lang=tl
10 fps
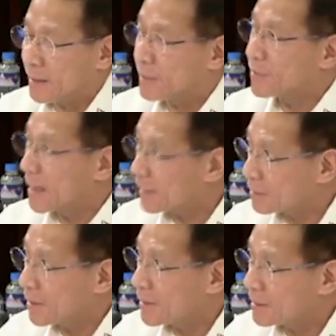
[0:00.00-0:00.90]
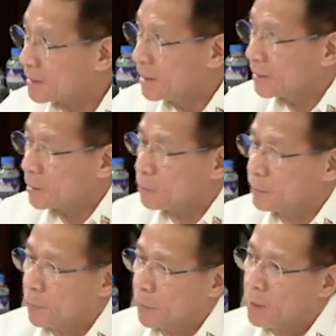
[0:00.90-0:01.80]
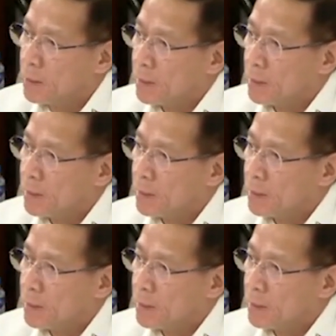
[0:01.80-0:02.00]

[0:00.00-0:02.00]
kailan darating, ganun po.